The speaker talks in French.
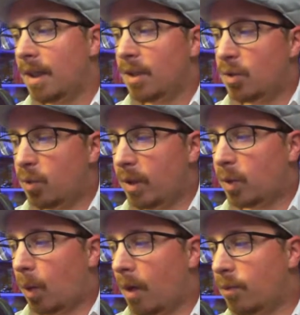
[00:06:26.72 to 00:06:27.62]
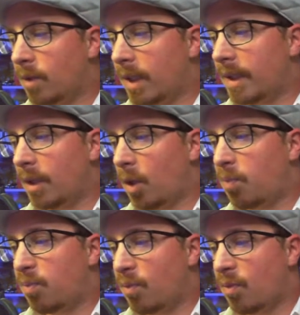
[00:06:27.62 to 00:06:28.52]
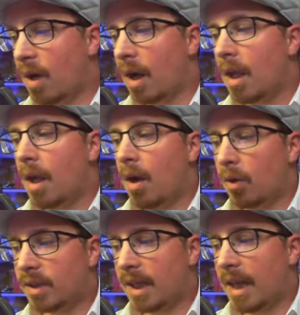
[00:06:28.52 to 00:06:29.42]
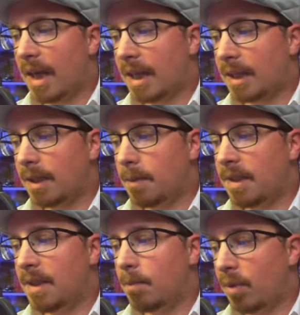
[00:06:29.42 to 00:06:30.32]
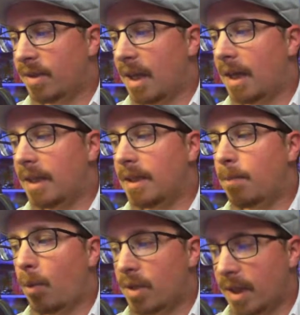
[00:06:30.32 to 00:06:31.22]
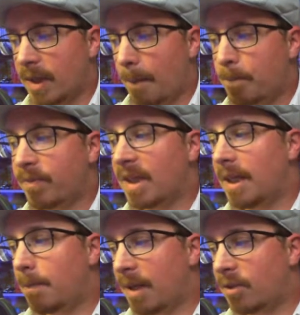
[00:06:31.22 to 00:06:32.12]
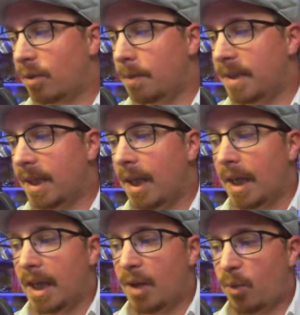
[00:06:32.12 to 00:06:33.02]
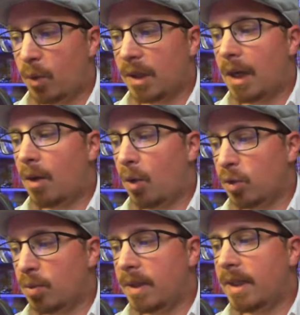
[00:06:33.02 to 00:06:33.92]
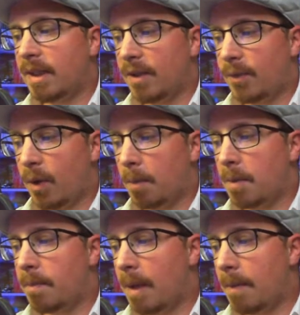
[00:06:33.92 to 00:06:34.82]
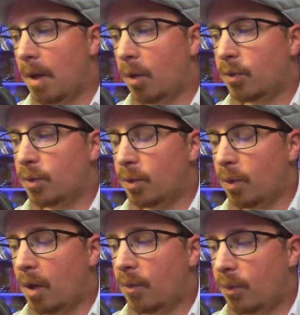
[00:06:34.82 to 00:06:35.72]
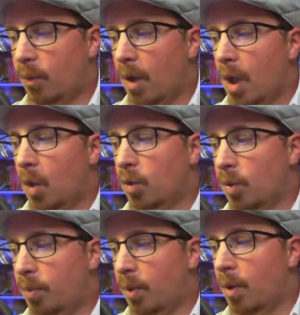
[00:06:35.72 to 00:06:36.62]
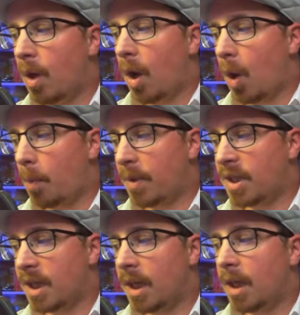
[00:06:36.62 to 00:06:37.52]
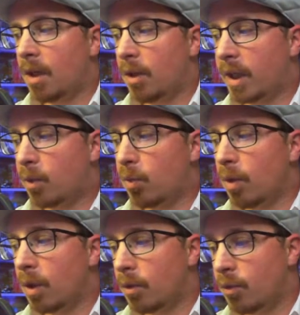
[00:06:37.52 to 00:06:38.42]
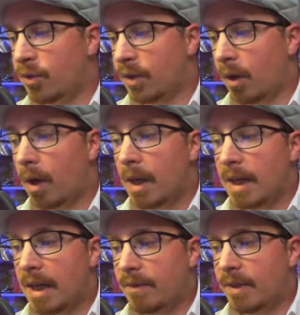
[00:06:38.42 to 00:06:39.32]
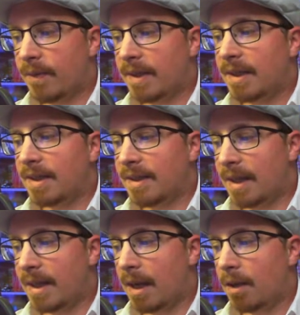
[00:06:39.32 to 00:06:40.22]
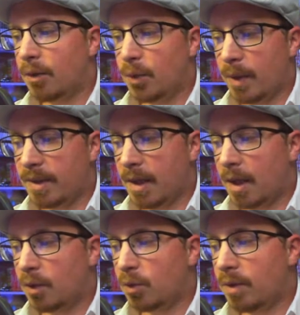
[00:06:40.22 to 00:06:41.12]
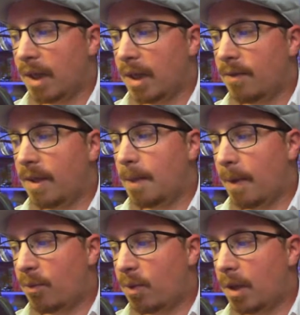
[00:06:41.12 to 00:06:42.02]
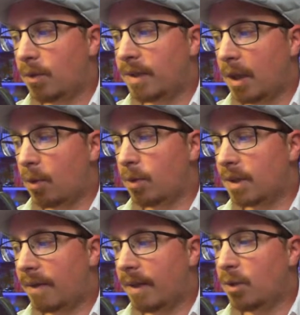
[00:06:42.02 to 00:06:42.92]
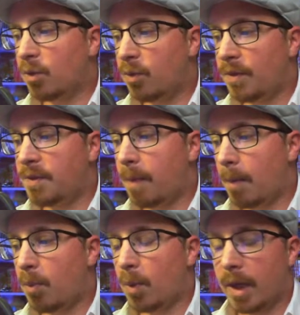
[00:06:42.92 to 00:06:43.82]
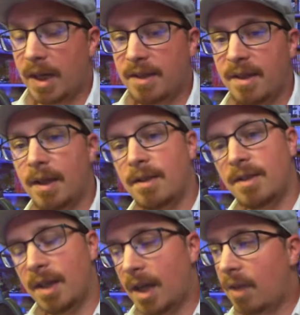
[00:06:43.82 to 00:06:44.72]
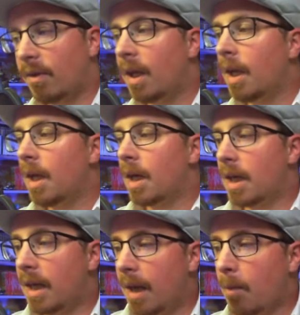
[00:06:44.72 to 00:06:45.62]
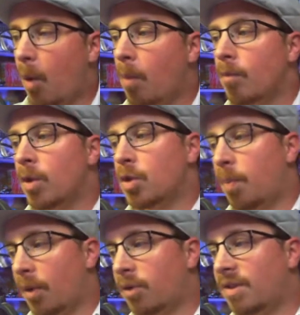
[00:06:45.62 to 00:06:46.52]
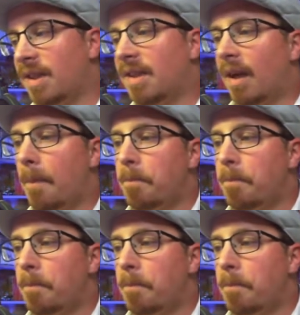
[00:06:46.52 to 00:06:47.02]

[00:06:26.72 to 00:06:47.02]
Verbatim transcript: Tous les trois voudraient d'ailleurs pouvoir entrer à l'Académie des Beaux-Arts l'année prochaine. Les places sont limitées et il faudra redoubler d'efforts, mais même en se donnant à fond, on ne peut empêcher les coups du sort. La vie est faite d'aléas, de hasard, tout arrive et parfois le talent et le travail ne suffisent pas pour réaliser ses rêves clairement, je pense que c'est un